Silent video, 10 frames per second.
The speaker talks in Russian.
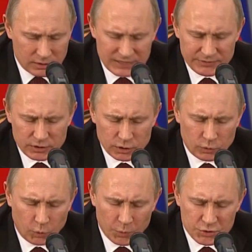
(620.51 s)

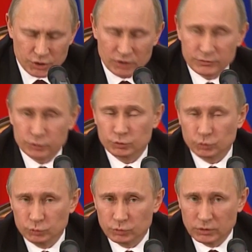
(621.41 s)
развития общей
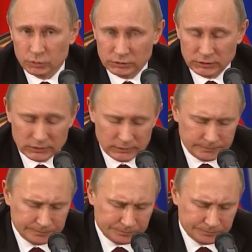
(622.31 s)
инфраструктуры отдыха.